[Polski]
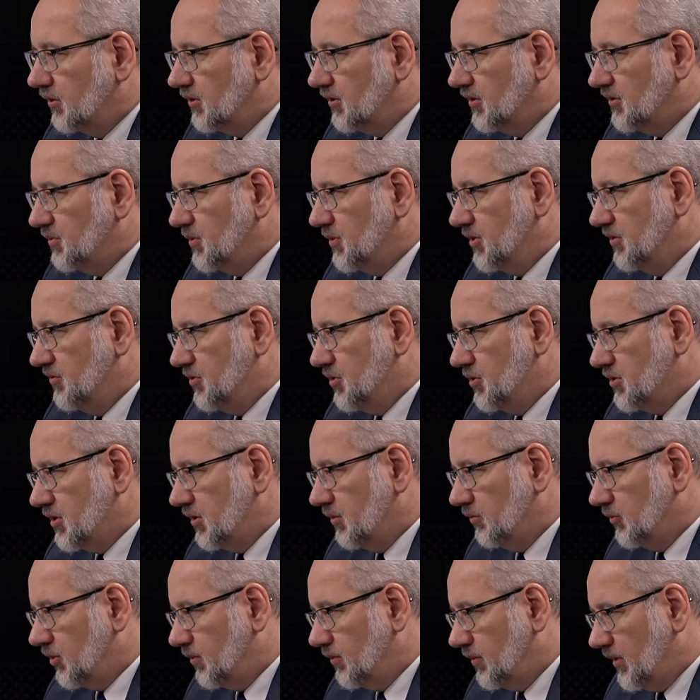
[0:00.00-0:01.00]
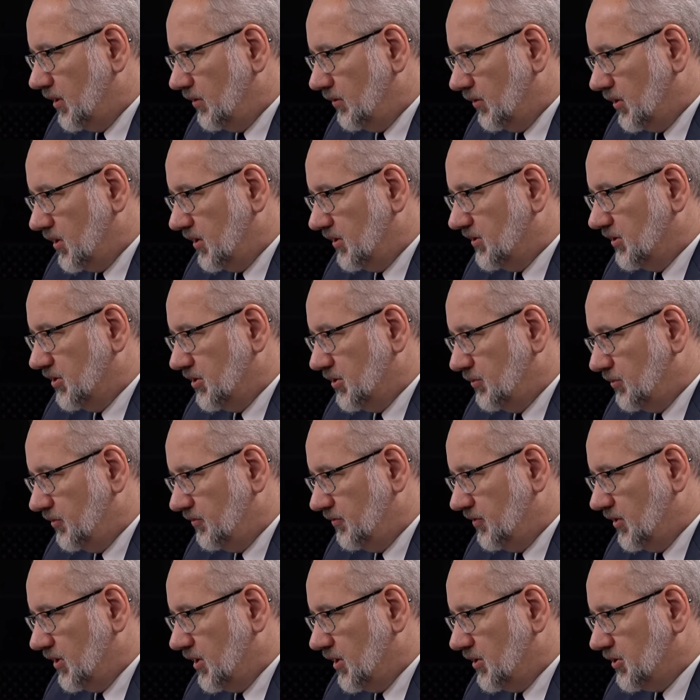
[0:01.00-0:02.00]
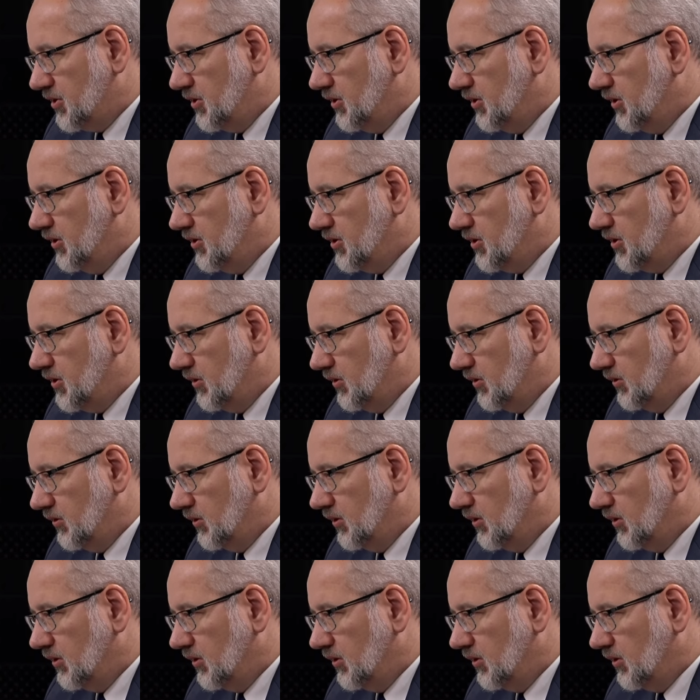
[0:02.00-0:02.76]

to jest przede wszystkim dobra okazja, żeby wyjaśnić y,